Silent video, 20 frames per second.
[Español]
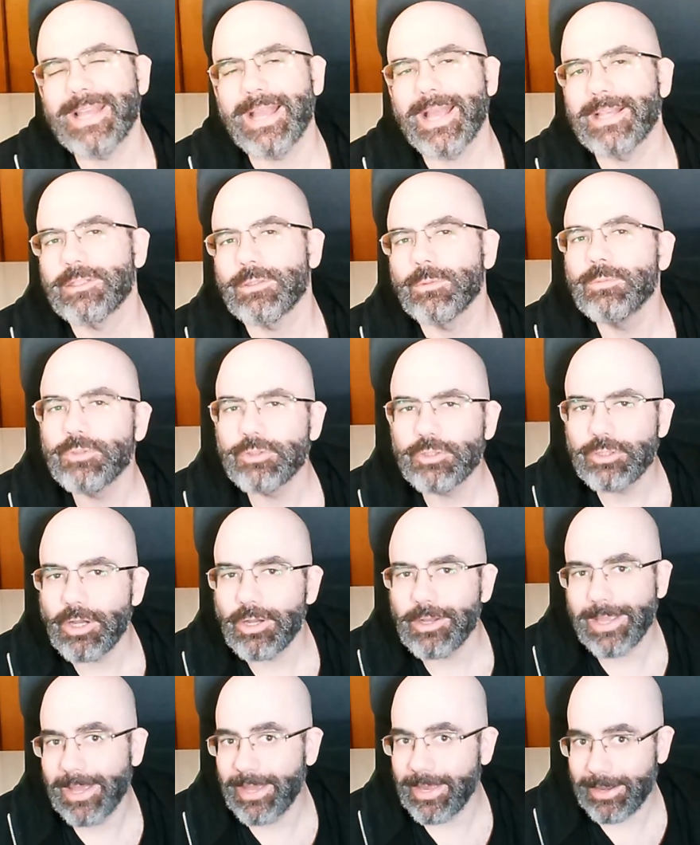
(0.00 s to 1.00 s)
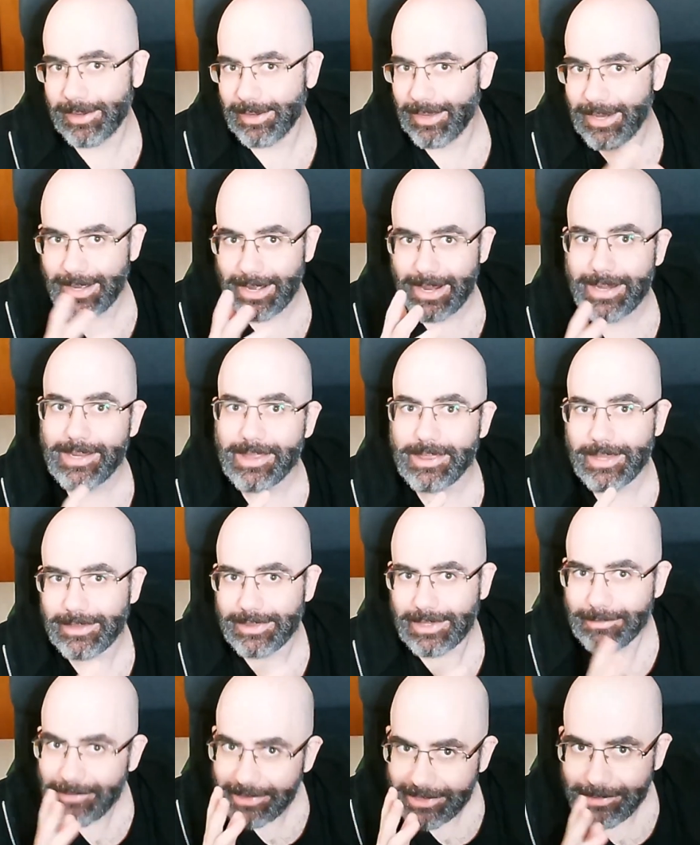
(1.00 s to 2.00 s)
sacas un Joker en la
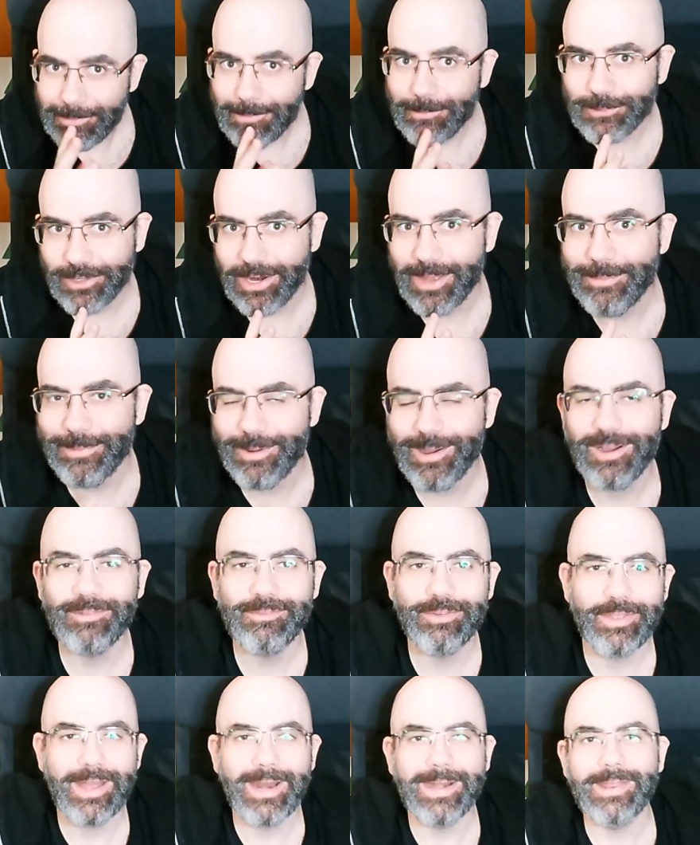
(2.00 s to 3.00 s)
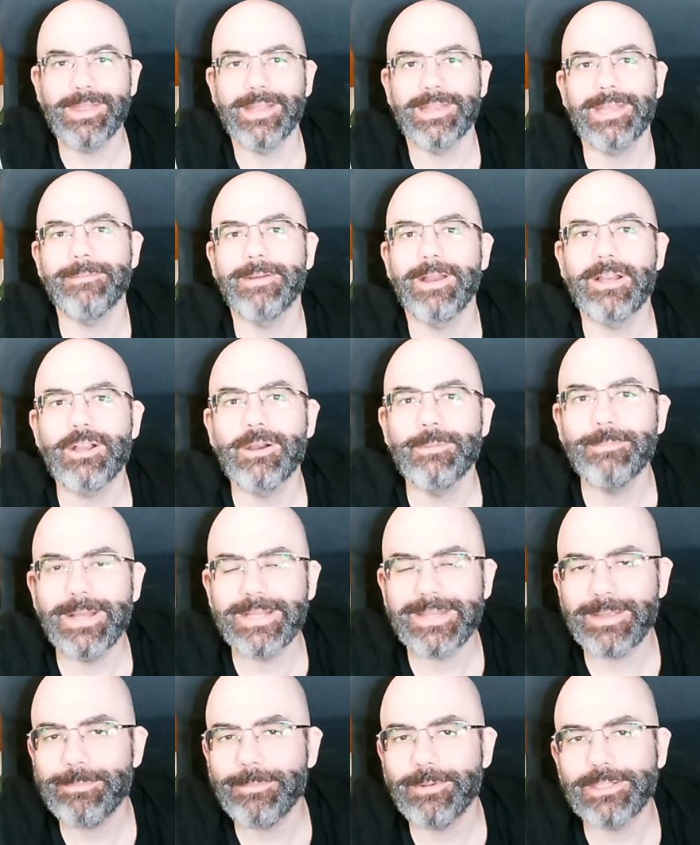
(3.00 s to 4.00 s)
iniciativa, ya veremos después cómo funciona la iniciativa en el
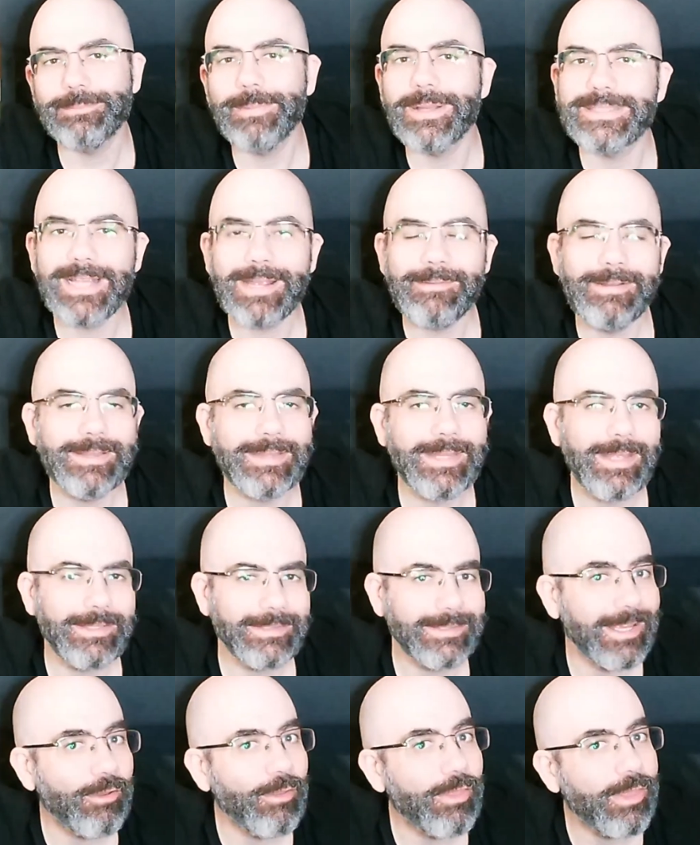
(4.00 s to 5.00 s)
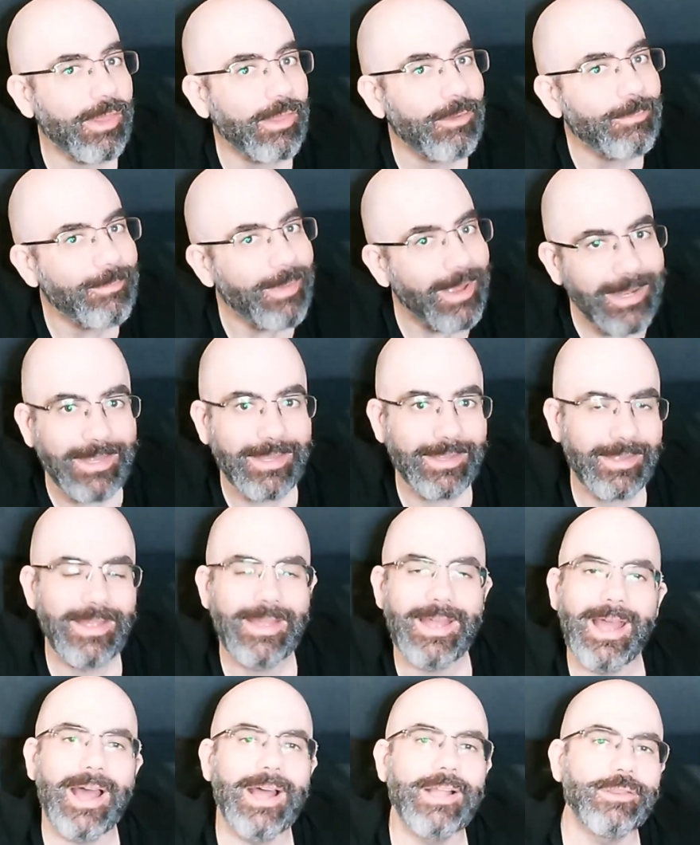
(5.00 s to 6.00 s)
combate, pues básicamente se concede un Benny
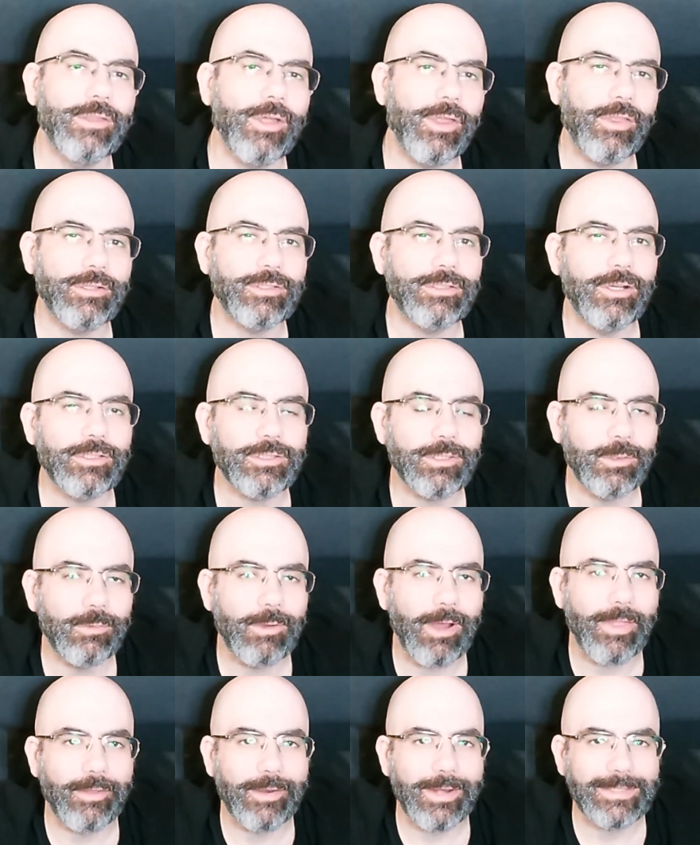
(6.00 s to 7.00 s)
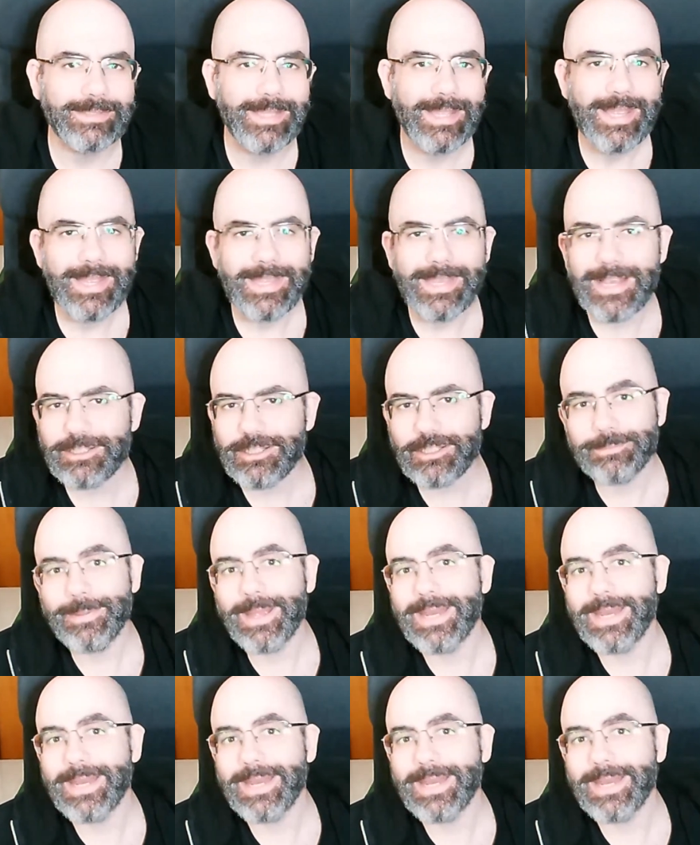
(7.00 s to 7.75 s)
a todos los jugadores. Y esos